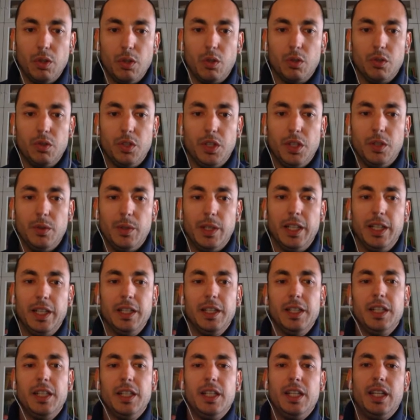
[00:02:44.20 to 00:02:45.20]
es contigo, ¿vale?
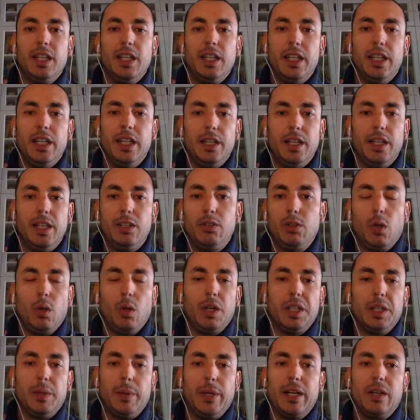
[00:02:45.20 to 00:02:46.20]
Eh, esto es lo
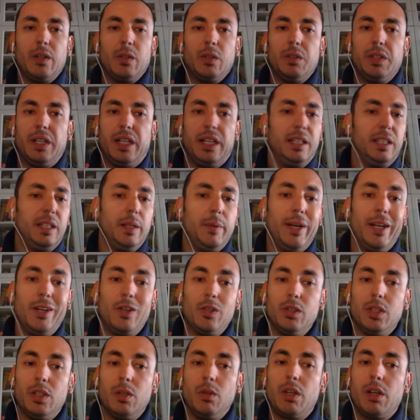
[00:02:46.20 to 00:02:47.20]
que te va a encontrar. Te va a
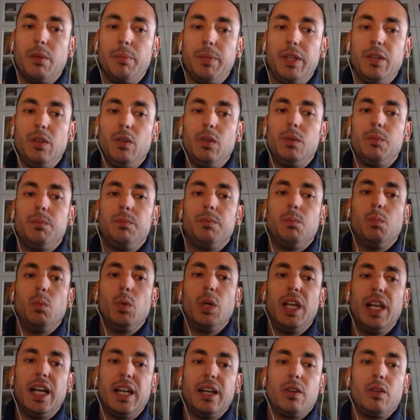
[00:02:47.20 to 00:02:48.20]
encontrar un camino
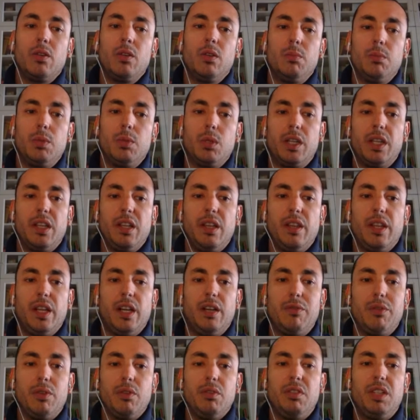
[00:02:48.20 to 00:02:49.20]
muy largo, porque desde
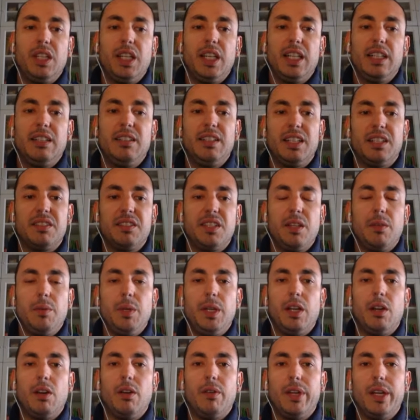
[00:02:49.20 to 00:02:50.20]
la frontera hasta
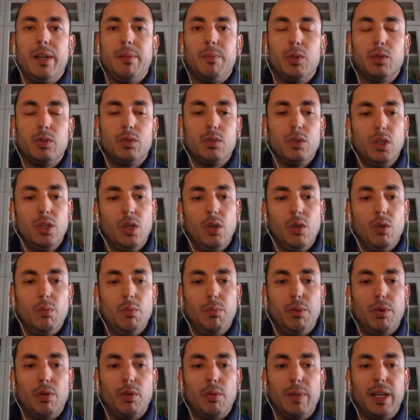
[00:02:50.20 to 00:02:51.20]
Archevi, ahora veremos un
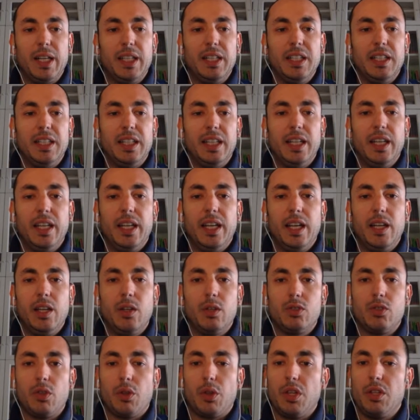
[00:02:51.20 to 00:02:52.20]
poco más en detalle, hay
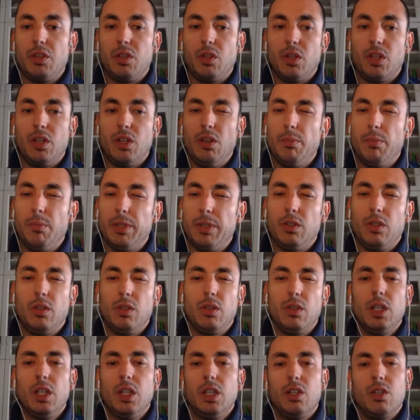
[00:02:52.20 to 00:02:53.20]
800 kilómetros.
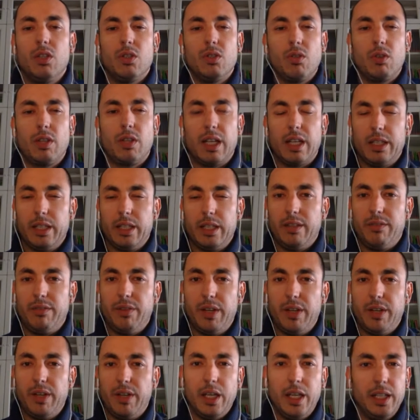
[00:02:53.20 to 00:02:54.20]
No son carreteras
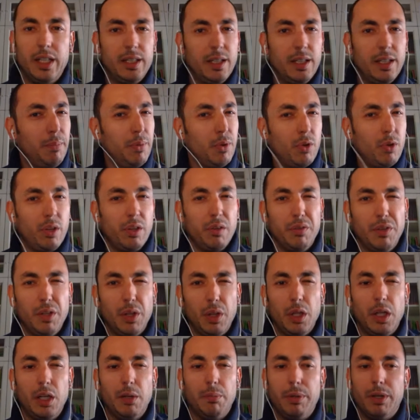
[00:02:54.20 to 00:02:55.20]
fáciles, tampoco
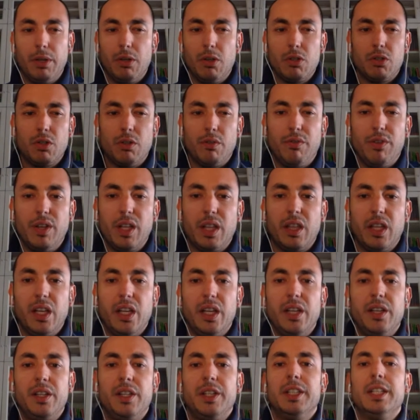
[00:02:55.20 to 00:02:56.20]
difíciles, pero no son
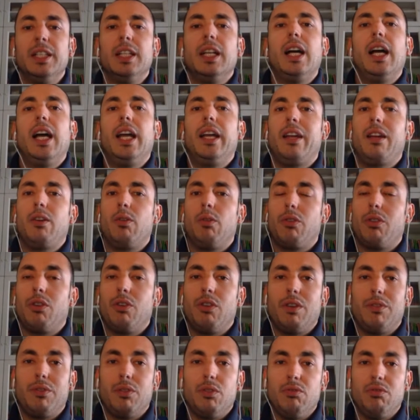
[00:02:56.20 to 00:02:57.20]
fáciles. Hay que cruzar
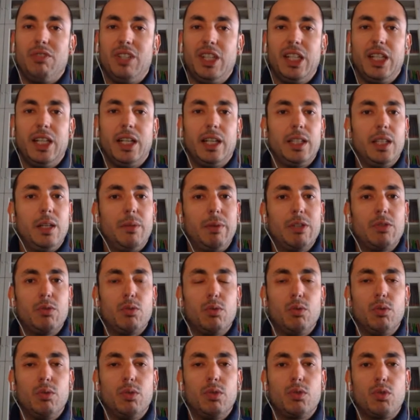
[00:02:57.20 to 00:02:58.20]
una frontera que lleva
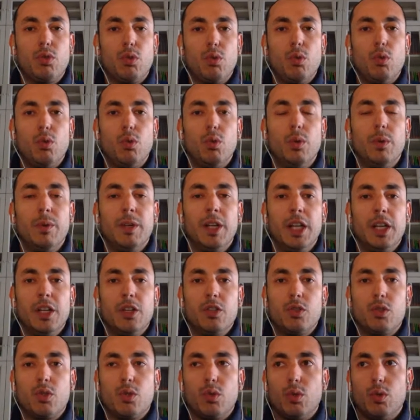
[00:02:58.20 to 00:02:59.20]
su, su,
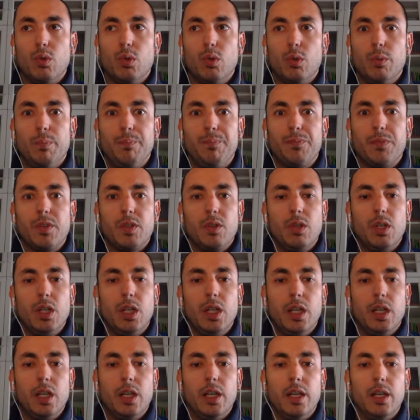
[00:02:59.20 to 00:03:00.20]
su
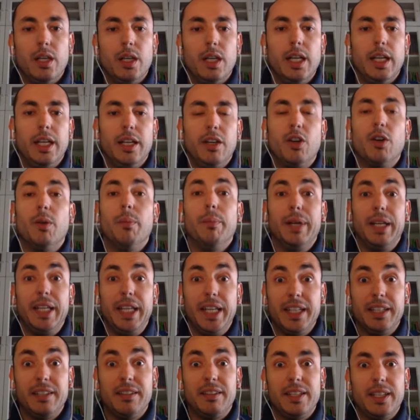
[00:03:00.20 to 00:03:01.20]
eh,
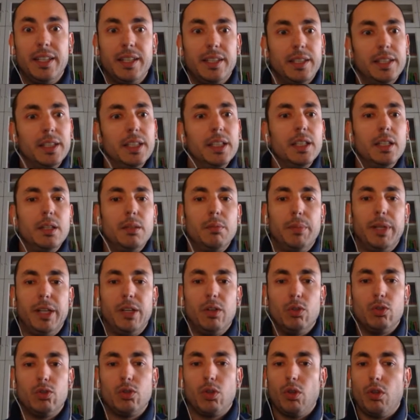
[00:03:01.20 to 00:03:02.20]

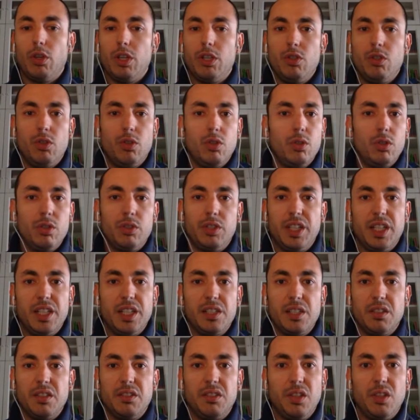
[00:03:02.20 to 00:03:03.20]
pero todo ello tiene
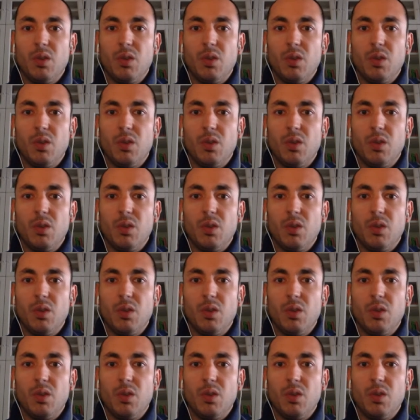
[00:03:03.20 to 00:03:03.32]
sentido